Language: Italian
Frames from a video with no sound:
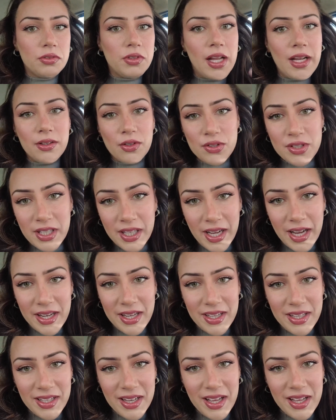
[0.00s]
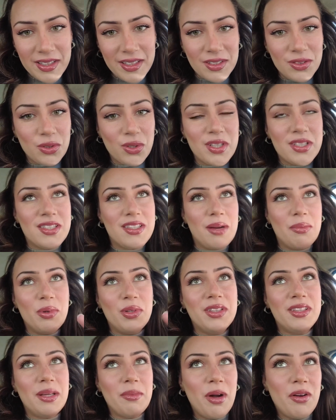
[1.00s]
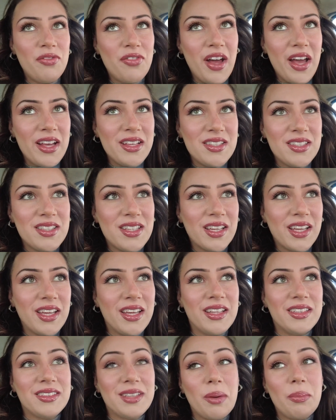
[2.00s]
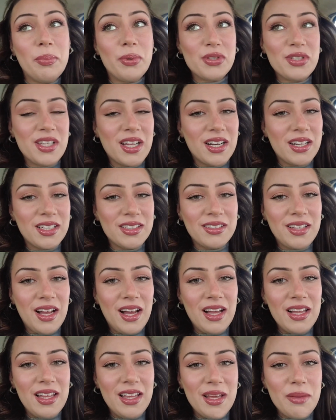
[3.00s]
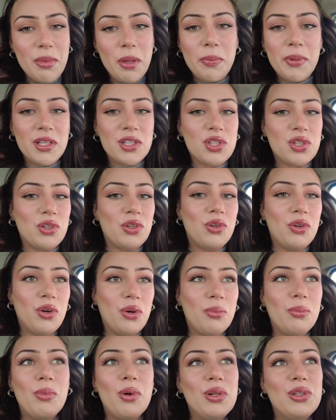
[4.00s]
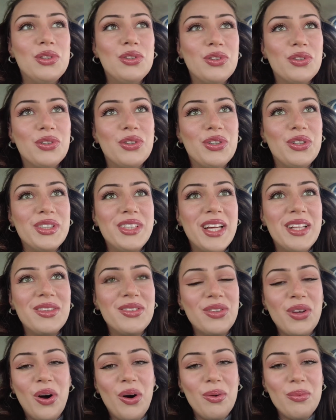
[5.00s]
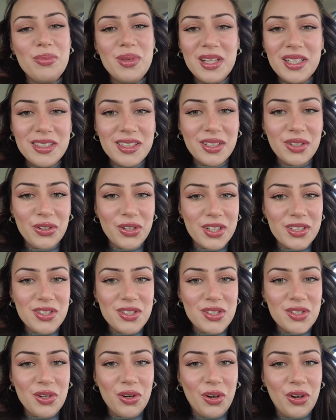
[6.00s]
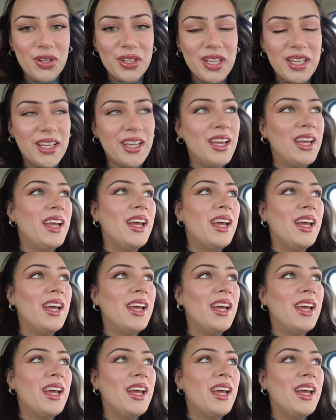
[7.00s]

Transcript: delle cose carine, dato che siamo in tema feste, che tra un po' sarà Natale, mi piacciono molto gli addobbi, le decorazioni,